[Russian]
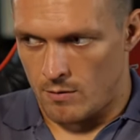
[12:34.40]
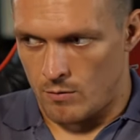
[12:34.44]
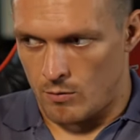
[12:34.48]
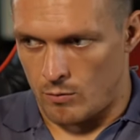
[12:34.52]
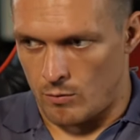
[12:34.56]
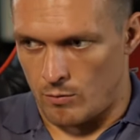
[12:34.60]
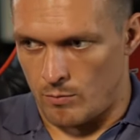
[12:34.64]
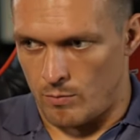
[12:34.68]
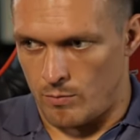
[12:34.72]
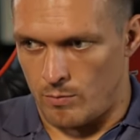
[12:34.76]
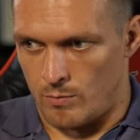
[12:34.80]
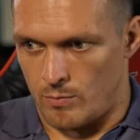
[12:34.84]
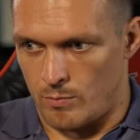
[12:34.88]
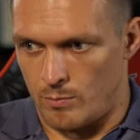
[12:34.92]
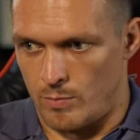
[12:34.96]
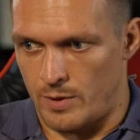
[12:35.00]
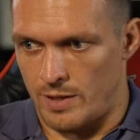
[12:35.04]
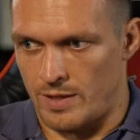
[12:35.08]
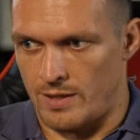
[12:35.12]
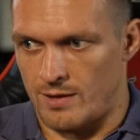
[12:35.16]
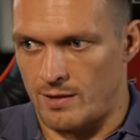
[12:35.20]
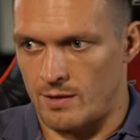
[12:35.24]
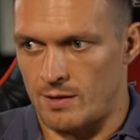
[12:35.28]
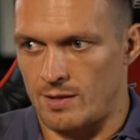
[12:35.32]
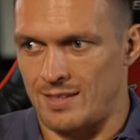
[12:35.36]
ну,
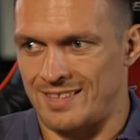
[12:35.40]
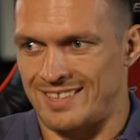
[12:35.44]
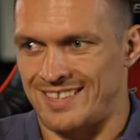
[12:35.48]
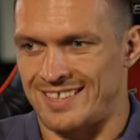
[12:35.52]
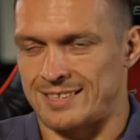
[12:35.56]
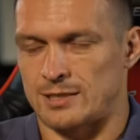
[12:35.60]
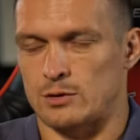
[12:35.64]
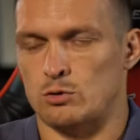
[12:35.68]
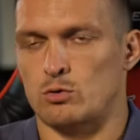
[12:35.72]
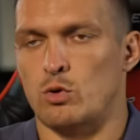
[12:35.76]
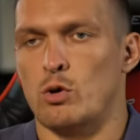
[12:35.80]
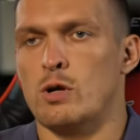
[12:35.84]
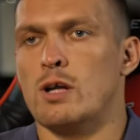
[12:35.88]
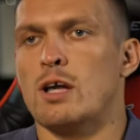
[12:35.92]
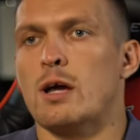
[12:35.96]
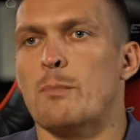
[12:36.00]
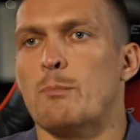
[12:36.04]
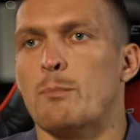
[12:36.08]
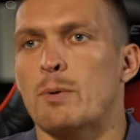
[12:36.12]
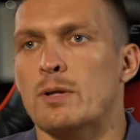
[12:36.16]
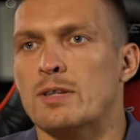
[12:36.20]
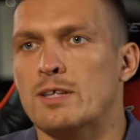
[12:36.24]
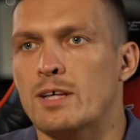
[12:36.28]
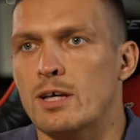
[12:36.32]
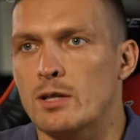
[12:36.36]
быть настолько
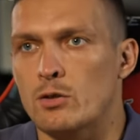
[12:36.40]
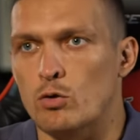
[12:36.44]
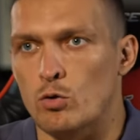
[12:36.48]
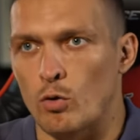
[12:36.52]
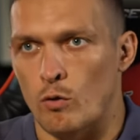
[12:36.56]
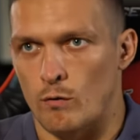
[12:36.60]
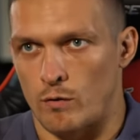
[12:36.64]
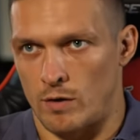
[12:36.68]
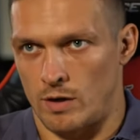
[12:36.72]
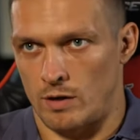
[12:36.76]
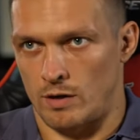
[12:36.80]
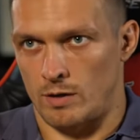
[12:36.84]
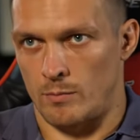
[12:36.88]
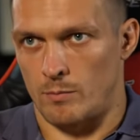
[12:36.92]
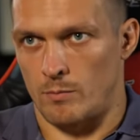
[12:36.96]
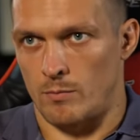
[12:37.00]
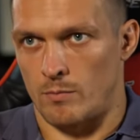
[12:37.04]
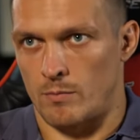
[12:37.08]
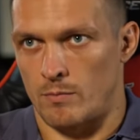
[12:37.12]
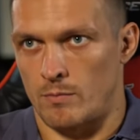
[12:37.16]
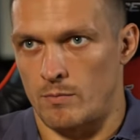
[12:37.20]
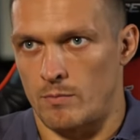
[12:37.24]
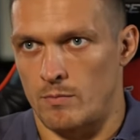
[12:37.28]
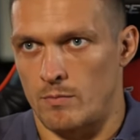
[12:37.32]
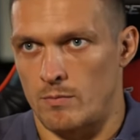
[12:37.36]

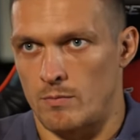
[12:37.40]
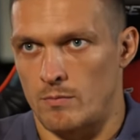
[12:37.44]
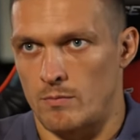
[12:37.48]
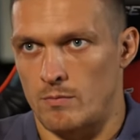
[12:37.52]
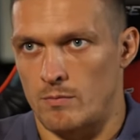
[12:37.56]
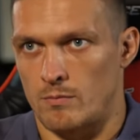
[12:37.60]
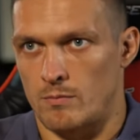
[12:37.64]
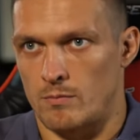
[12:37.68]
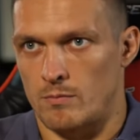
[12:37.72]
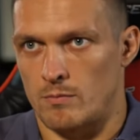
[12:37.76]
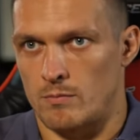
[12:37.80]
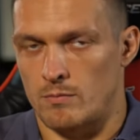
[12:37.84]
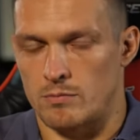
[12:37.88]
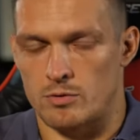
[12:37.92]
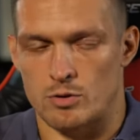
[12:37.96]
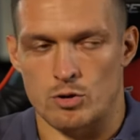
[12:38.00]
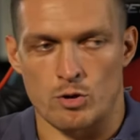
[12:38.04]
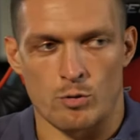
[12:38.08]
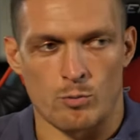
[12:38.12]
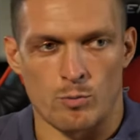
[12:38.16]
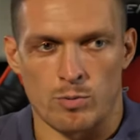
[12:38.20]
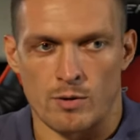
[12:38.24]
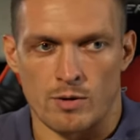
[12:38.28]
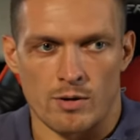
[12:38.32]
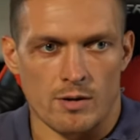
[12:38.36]
подготовленным,
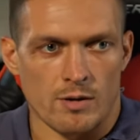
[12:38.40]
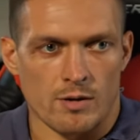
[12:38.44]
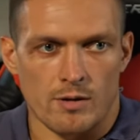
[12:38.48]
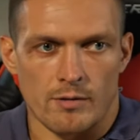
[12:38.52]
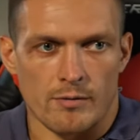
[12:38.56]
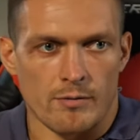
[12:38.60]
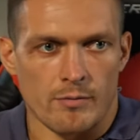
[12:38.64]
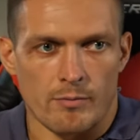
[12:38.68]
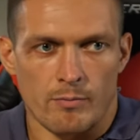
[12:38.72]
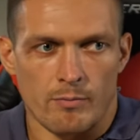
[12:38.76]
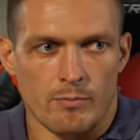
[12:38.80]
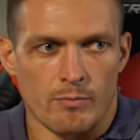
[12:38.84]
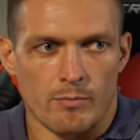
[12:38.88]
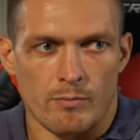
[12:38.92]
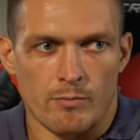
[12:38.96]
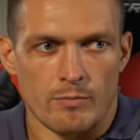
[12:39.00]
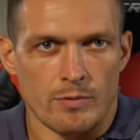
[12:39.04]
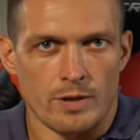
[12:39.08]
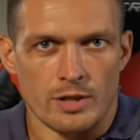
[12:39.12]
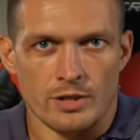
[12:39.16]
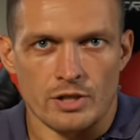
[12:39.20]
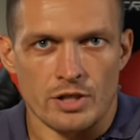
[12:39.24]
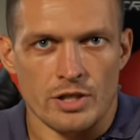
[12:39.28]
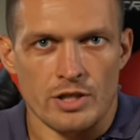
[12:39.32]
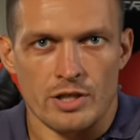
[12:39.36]
чтобы
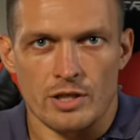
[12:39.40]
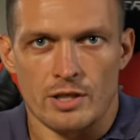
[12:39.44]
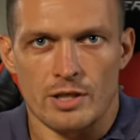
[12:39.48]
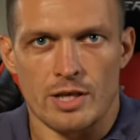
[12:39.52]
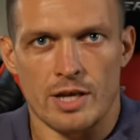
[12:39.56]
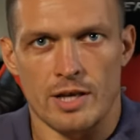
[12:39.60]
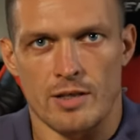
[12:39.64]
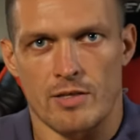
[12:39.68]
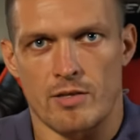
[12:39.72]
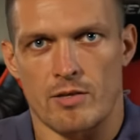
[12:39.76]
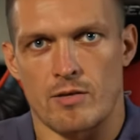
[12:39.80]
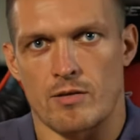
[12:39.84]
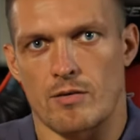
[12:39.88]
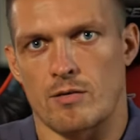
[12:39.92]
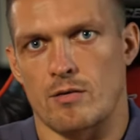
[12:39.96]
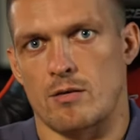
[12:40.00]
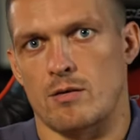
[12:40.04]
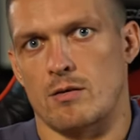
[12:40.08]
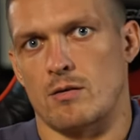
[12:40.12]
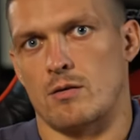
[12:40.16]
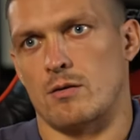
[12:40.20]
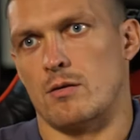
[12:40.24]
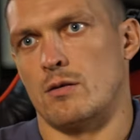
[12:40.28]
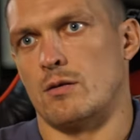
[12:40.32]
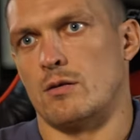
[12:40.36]
даже не дать
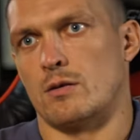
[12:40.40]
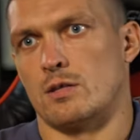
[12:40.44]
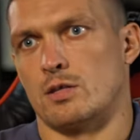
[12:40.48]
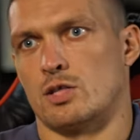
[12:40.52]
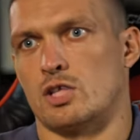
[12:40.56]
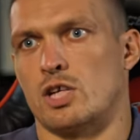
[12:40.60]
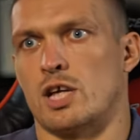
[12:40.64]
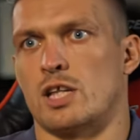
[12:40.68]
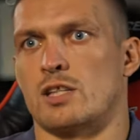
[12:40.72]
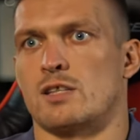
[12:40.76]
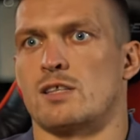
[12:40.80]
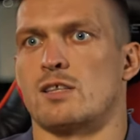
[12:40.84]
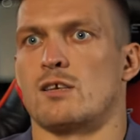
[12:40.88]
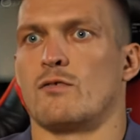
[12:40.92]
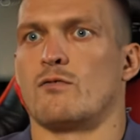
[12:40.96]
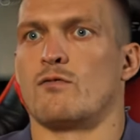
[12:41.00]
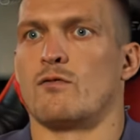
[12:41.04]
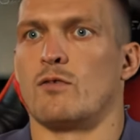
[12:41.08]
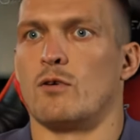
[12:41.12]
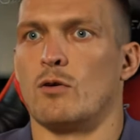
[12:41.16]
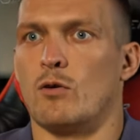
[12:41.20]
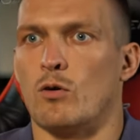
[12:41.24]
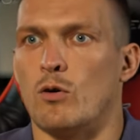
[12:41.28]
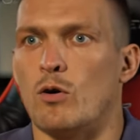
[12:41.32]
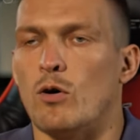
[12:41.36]
э,
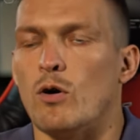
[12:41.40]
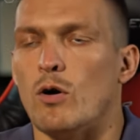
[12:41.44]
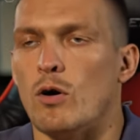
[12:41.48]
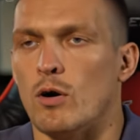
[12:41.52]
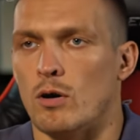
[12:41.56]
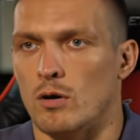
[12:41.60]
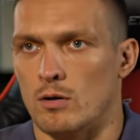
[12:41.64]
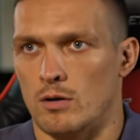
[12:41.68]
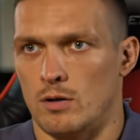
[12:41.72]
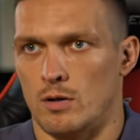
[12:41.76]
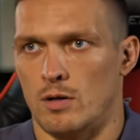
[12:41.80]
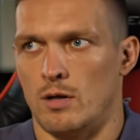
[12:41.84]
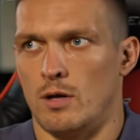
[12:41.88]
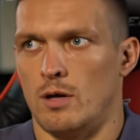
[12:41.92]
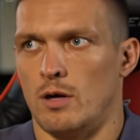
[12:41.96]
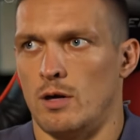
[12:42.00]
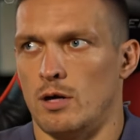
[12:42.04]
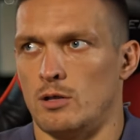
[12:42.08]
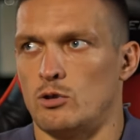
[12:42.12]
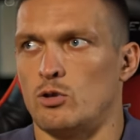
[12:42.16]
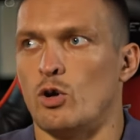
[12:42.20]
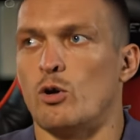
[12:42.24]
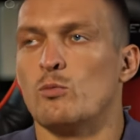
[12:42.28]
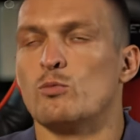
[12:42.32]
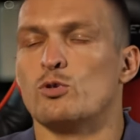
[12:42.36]
шансов о,
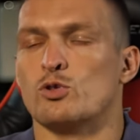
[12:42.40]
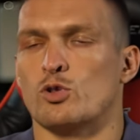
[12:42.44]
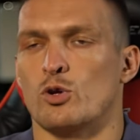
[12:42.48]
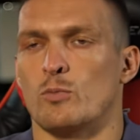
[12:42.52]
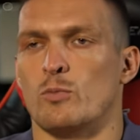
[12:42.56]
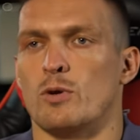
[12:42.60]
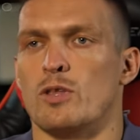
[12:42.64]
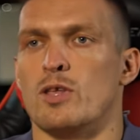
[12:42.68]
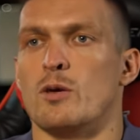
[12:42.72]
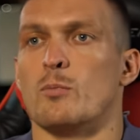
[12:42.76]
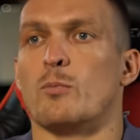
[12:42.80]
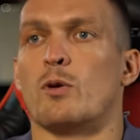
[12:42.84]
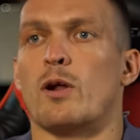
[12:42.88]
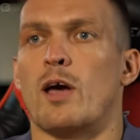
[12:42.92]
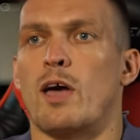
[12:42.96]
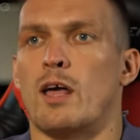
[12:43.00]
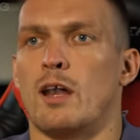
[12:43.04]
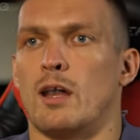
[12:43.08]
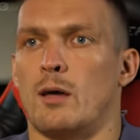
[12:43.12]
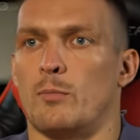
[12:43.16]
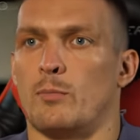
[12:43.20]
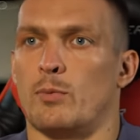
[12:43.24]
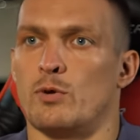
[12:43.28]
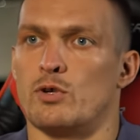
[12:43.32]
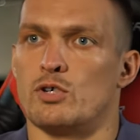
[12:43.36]
о том, чтобы
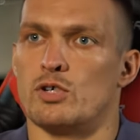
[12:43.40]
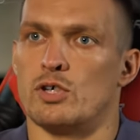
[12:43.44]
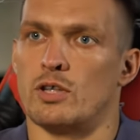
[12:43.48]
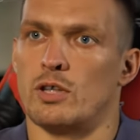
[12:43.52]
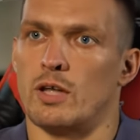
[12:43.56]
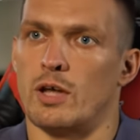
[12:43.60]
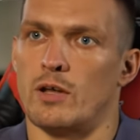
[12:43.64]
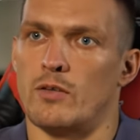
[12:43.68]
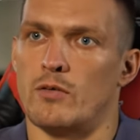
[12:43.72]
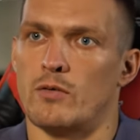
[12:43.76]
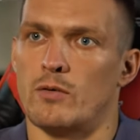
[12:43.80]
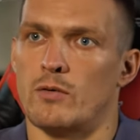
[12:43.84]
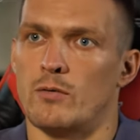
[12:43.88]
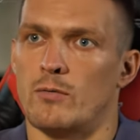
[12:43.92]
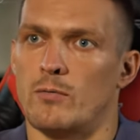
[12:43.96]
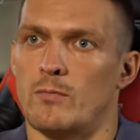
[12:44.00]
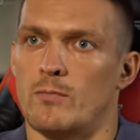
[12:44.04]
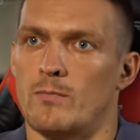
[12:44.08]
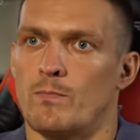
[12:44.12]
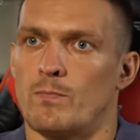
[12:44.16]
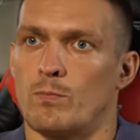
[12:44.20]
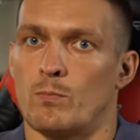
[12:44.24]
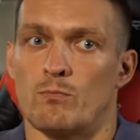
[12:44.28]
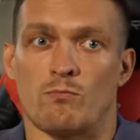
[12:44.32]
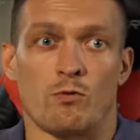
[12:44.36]
неправильно посчитать.
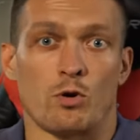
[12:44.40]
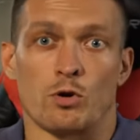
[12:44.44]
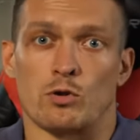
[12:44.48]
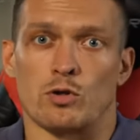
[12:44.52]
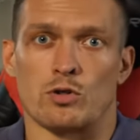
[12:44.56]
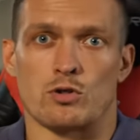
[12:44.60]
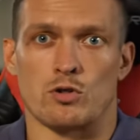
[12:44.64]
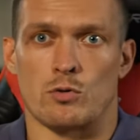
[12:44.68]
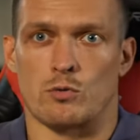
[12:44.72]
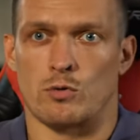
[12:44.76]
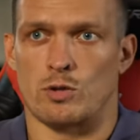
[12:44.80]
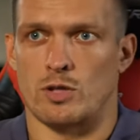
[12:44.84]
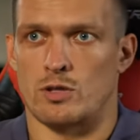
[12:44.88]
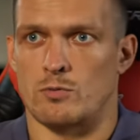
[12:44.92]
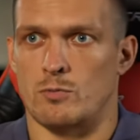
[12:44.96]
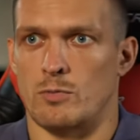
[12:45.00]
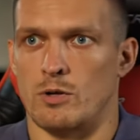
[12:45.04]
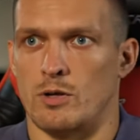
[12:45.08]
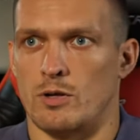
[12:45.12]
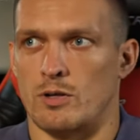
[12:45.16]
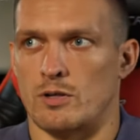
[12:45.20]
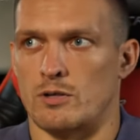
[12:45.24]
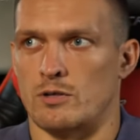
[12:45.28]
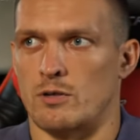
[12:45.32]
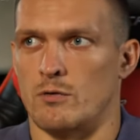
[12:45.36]
Вот о чем у нас
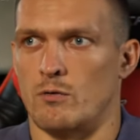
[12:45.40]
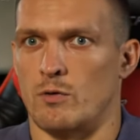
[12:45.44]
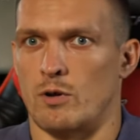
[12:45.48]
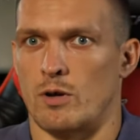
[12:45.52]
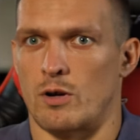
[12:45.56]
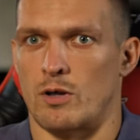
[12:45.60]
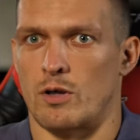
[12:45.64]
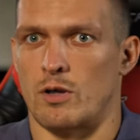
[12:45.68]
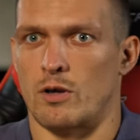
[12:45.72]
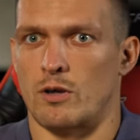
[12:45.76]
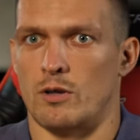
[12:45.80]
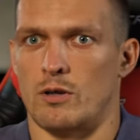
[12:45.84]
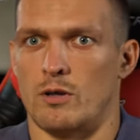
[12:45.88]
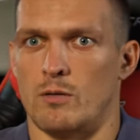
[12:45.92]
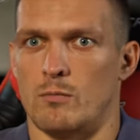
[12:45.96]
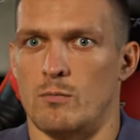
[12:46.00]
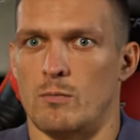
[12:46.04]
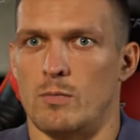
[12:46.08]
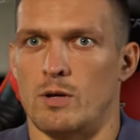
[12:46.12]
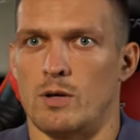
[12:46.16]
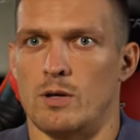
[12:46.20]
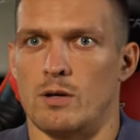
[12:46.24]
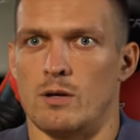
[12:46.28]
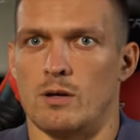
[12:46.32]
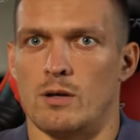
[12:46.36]
были разговоры. Не,
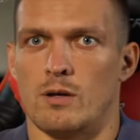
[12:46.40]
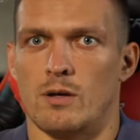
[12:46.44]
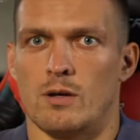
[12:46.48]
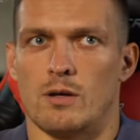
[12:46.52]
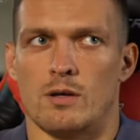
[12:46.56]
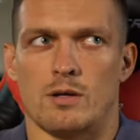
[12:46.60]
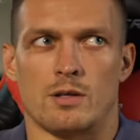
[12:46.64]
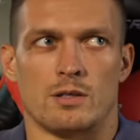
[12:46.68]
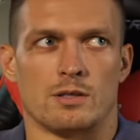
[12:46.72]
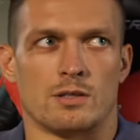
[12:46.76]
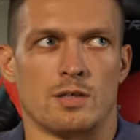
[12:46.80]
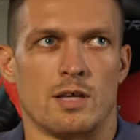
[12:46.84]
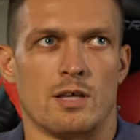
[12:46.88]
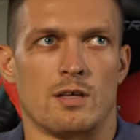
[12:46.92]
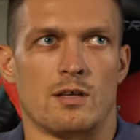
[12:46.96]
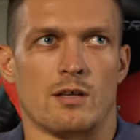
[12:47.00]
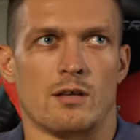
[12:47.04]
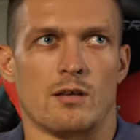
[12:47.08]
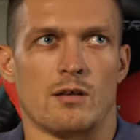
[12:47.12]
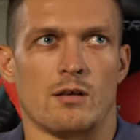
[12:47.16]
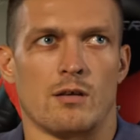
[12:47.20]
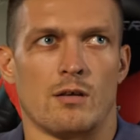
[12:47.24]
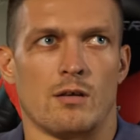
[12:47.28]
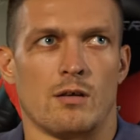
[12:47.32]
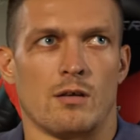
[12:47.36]
мы, знаете,
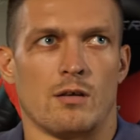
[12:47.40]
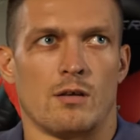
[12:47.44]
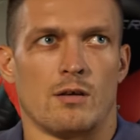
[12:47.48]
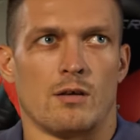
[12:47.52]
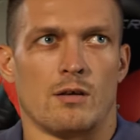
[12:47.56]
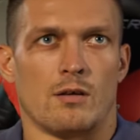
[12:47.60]
не,